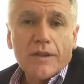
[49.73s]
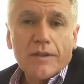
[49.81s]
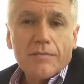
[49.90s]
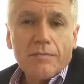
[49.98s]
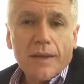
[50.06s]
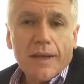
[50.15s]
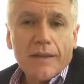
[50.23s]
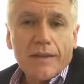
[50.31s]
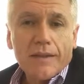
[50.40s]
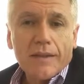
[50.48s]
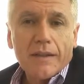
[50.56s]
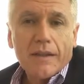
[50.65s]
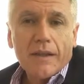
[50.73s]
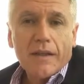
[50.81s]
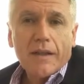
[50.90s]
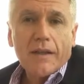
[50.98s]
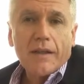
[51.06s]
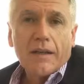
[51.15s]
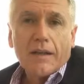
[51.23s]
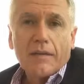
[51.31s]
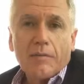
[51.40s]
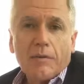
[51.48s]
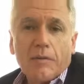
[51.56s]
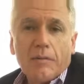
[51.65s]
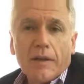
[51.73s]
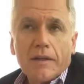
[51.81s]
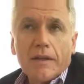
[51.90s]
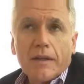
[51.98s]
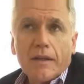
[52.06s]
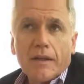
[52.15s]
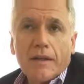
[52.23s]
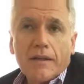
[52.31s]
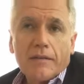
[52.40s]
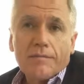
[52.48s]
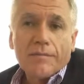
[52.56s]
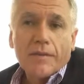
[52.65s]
gli aspetti che le problematiche eh,